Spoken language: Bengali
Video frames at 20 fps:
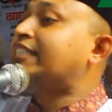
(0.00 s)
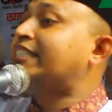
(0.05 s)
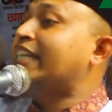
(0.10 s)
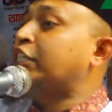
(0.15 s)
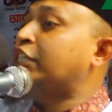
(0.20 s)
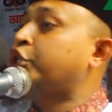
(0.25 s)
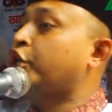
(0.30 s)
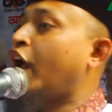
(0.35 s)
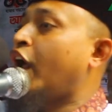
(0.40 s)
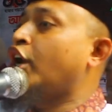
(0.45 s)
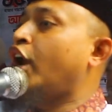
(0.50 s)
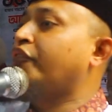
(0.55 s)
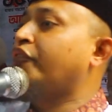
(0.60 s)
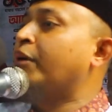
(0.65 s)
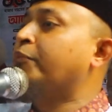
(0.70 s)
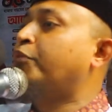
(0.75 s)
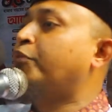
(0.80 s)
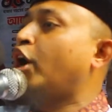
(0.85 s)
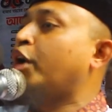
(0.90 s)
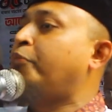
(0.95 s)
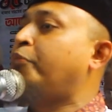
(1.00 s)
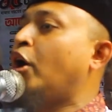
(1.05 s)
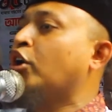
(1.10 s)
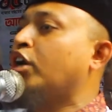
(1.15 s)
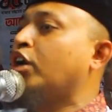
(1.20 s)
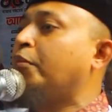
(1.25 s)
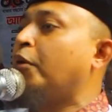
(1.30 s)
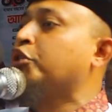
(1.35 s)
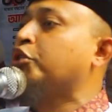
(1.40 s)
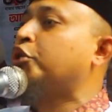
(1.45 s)
তেসরা নভেম্বর
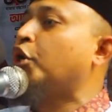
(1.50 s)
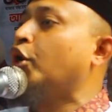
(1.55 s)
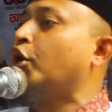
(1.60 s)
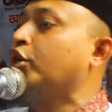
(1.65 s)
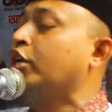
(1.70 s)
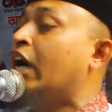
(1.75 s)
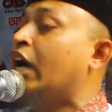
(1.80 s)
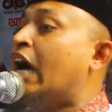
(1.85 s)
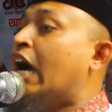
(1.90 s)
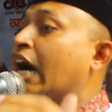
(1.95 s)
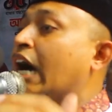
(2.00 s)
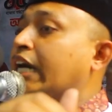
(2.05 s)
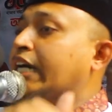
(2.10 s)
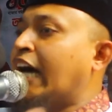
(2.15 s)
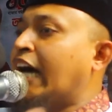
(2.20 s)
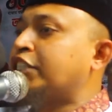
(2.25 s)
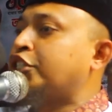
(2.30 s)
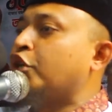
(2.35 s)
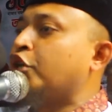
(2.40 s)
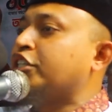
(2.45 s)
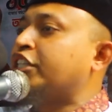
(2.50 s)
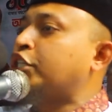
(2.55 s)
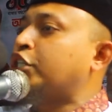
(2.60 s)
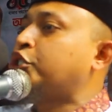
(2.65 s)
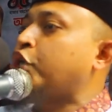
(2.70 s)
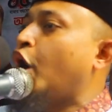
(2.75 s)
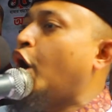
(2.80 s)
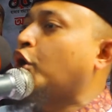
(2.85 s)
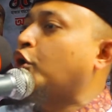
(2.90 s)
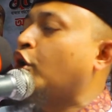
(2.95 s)
বঙ্গবন্ধুর রাজনৈতিক
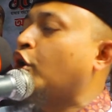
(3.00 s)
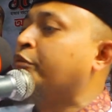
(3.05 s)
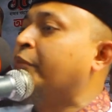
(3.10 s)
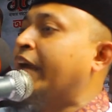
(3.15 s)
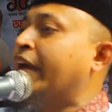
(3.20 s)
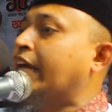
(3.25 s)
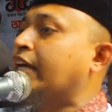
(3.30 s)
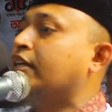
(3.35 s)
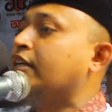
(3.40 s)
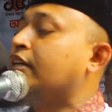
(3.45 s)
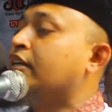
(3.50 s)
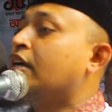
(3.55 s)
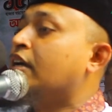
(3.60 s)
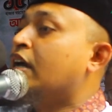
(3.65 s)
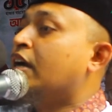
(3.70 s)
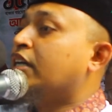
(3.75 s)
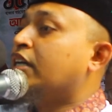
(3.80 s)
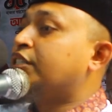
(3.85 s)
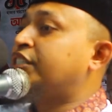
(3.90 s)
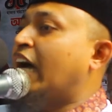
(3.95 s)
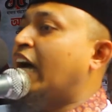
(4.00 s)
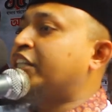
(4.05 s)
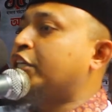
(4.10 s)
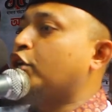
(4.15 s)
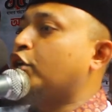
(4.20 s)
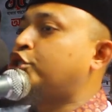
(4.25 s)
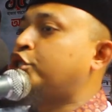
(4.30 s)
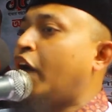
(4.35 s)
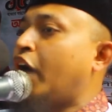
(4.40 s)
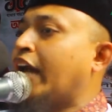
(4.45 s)
সহকর্মী
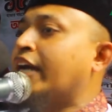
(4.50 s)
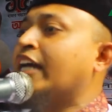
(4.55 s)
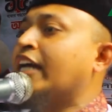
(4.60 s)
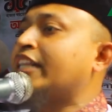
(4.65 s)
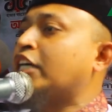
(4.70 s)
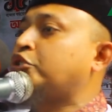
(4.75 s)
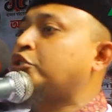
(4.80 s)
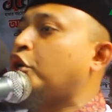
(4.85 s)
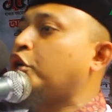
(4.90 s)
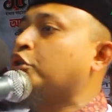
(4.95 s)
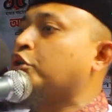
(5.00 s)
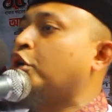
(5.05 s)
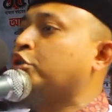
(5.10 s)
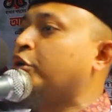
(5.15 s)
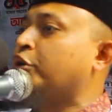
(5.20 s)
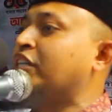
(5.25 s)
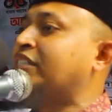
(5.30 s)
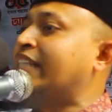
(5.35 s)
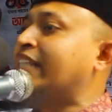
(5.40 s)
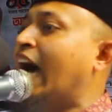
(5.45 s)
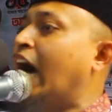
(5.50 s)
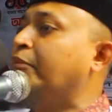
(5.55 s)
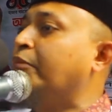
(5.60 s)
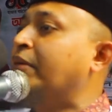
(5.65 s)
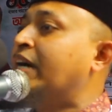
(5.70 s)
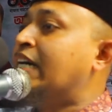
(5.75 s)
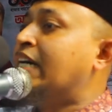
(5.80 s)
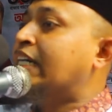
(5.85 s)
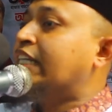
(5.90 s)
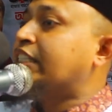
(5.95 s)
জাতীয় চার নেতা সৈয়দ নজরুল ইসলাম
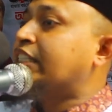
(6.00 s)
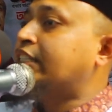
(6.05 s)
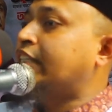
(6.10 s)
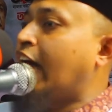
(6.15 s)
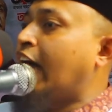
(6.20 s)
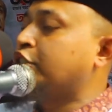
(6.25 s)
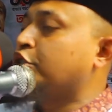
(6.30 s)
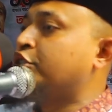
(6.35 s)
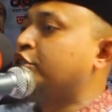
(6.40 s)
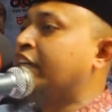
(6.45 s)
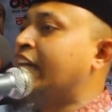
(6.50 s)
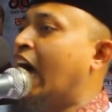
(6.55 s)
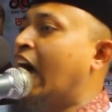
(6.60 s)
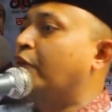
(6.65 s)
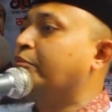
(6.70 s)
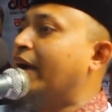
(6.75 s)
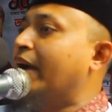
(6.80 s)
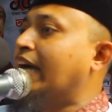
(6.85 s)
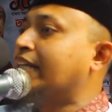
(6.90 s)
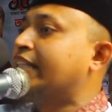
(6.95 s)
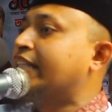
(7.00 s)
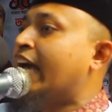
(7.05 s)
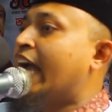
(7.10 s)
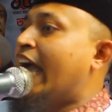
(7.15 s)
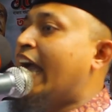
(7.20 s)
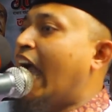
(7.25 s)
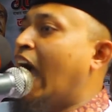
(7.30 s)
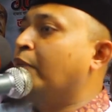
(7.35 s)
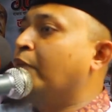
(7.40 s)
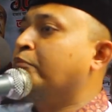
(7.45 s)
তাজউদ্দিন আহমেদ
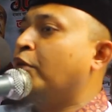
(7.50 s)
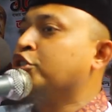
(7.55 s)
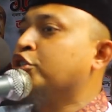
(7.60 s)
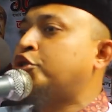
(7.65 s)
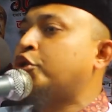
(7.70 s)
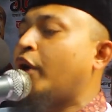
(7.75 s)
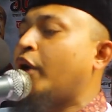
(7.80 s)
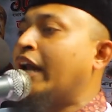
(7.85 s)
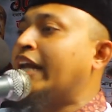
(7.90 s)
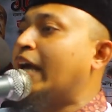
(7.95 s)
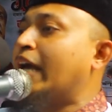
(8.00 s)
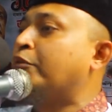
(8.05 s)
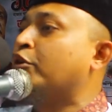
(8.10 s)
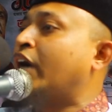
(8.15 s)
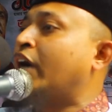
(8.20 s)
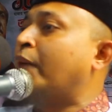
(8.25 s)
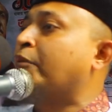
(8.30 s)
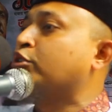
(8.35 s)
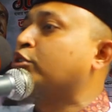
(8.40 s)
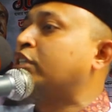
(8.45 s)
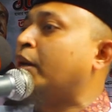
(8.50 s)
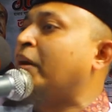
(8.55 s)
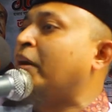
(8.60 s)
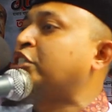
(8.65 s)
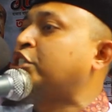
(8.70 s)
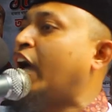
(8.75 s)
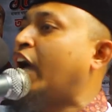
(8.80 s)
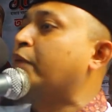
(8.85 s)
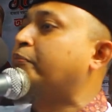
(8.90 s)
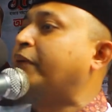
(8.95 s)
এম মনসুর আলী এবং কামরুজ্জামান
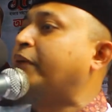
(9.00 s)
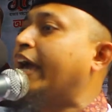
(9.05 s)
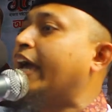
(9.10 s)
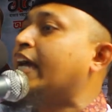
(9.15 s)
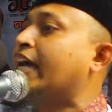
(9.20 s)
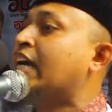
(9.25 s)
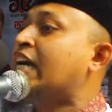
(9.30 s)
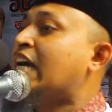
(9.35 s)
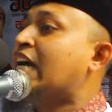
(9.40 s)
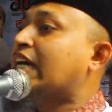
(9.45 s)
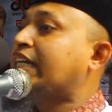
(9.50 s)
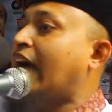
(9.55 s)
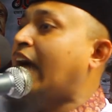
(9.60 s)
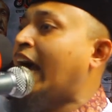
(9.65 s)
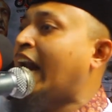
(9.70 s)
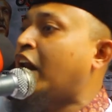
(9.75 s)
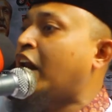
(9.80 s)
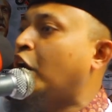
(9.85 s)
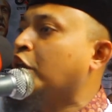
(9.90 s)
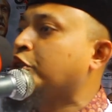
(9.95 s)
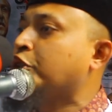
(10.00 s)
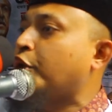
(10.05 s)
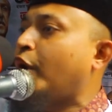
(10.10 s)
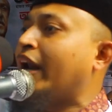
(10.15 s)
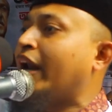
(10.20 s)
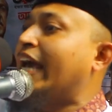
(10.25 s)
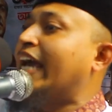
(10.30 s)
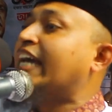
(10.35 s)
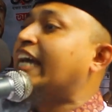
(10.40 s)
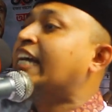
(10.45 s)
সাহেবকে কারার
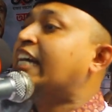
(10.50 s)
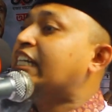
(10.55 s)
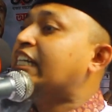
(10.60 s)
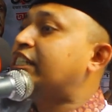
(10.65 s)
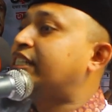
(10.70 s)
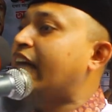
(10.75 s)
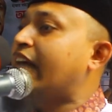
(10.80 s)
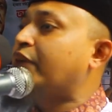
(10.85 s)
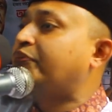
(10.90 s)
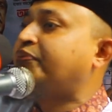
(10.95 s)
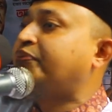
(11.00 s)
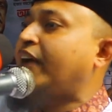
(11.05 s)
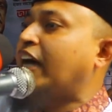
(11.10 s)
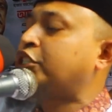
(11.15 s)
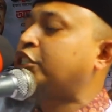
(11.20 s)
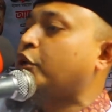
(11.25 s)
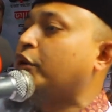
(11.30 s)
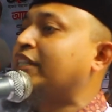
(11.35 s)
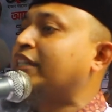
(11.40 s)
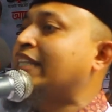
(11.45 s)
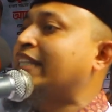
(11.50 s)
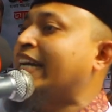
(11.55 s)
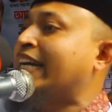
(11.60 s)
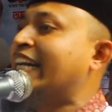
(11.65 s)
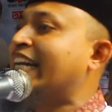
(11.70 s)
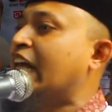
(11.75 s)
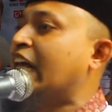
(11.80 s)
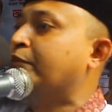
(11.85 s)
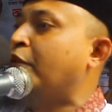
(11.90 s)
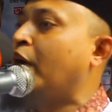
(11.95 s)
অন্তরালে সেফ কাস্টডিতে
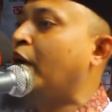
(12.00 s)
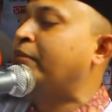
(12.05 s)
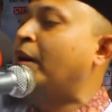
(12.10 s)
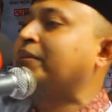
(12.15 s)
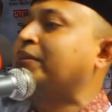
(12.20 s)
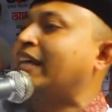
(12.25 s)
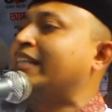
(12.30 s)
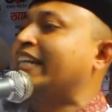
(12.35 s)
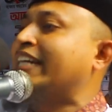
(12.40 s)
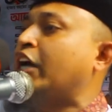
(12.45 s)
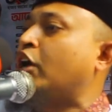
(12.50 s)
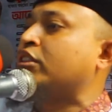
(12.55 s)
তাকে নির্মমভাবে তাদেরকে